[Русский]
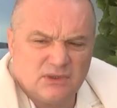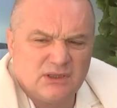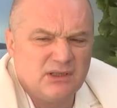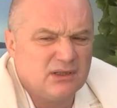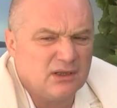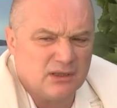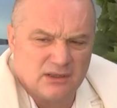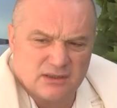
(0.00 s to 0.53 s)

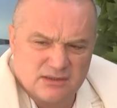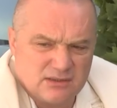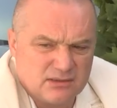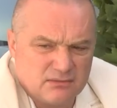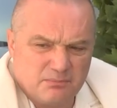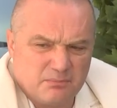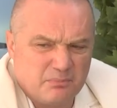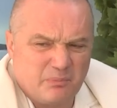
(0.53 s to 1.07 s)
летальность
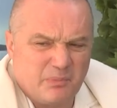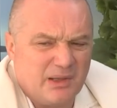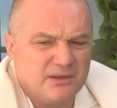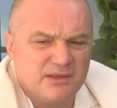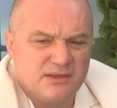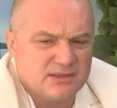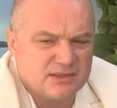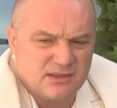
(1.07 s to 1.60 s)

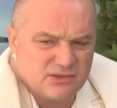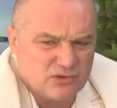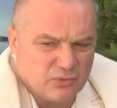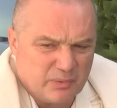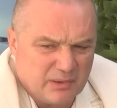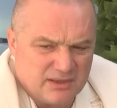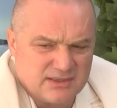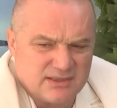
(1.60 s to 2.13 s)
практически
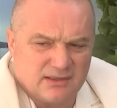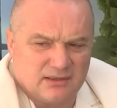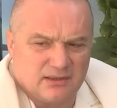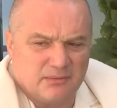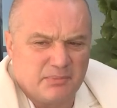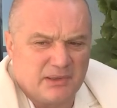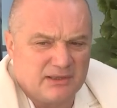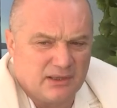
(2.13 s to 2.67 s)

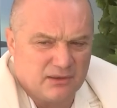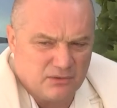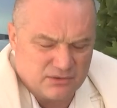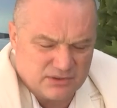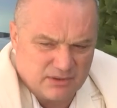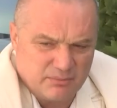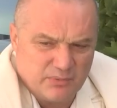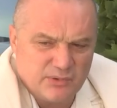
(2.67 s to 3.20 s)
стопроцентная при такой
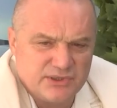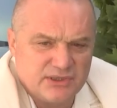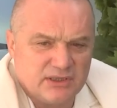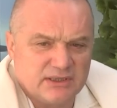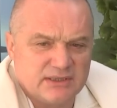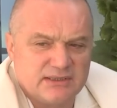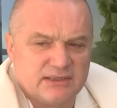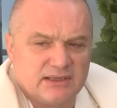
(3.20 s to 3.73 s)

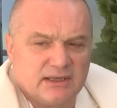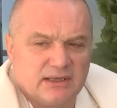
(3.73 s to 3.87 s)
запущенности.